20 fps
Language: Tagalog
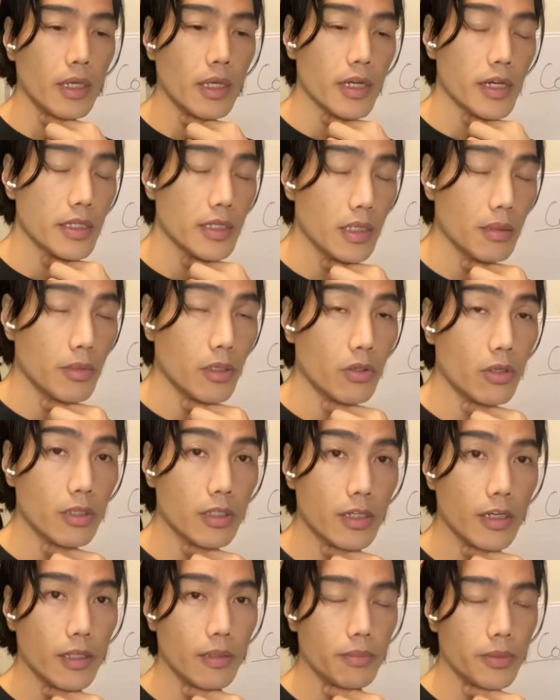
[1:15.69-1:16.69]
Kasama ko ang
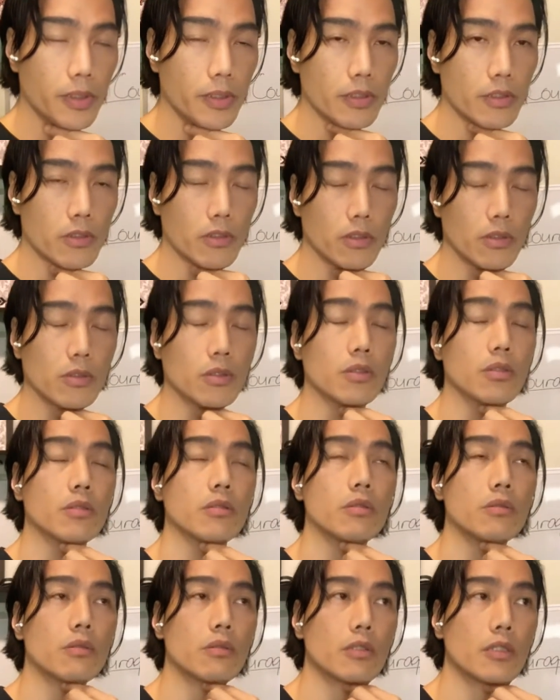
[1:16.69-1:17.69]
girlfriend ko.
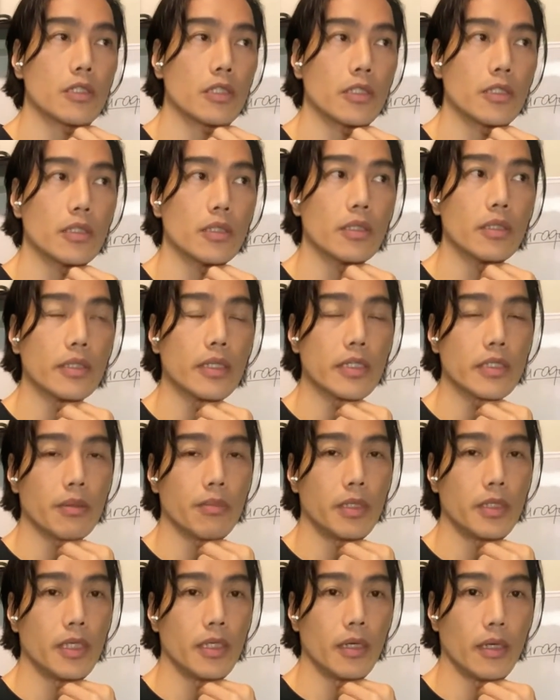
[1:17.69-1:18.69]
Uh, nasa
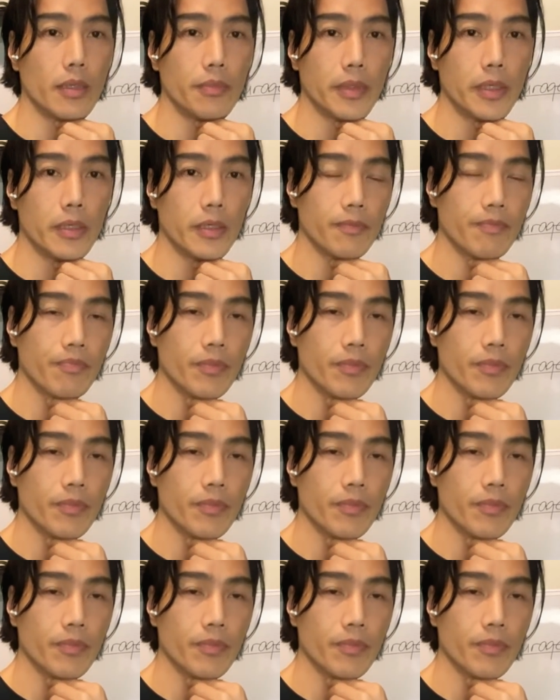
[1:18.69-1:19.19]
Manila kami.